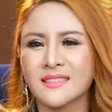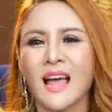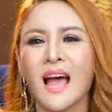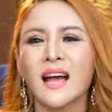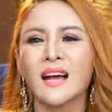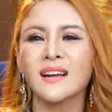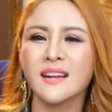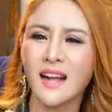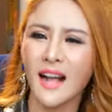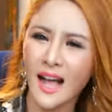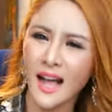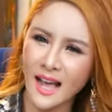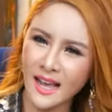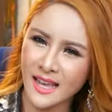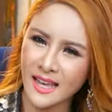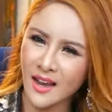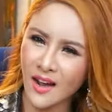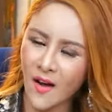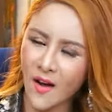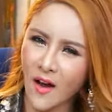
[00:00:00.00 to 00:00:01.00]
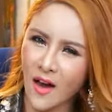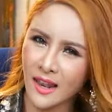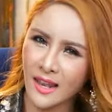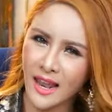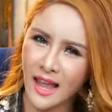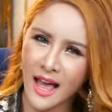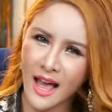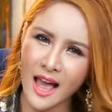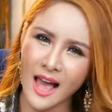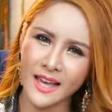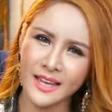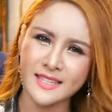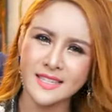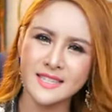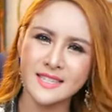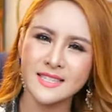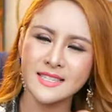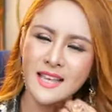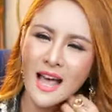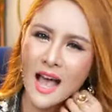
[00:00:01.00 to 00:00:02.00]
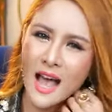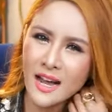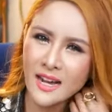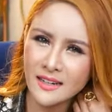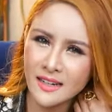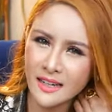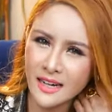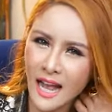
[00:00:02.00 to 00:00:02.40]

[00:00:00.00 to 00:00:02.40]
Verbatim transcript: ตั้งไข่ออนไลน์สร้าง